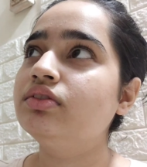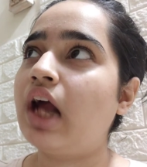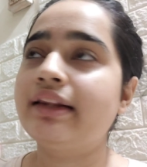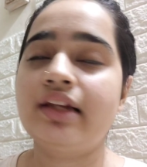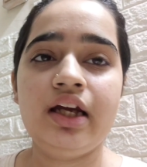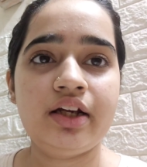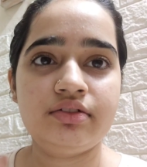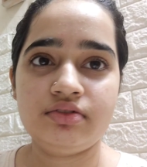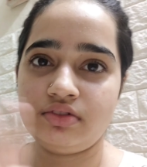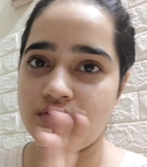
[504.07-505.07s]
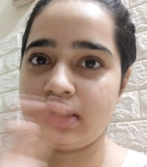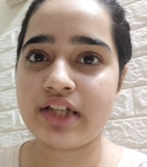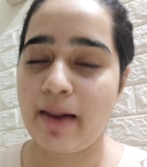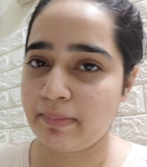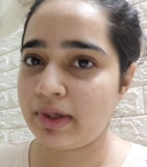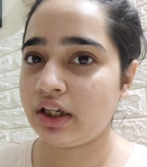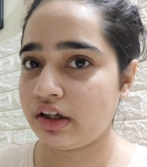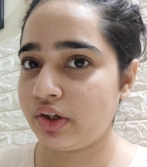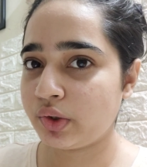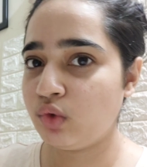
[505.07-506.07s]
रात के जिस टाइम पर मैं
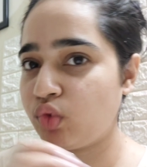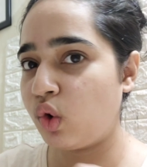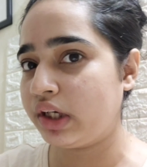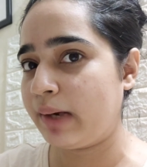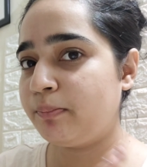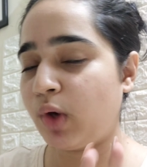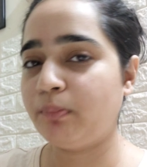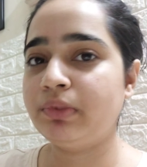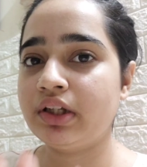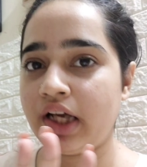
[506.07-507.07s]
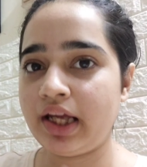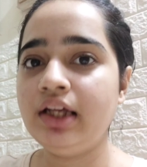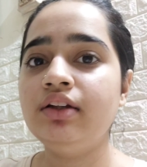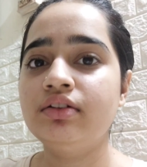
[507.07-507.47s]
निकल रही हूँ वो टाइम प्रॉपर है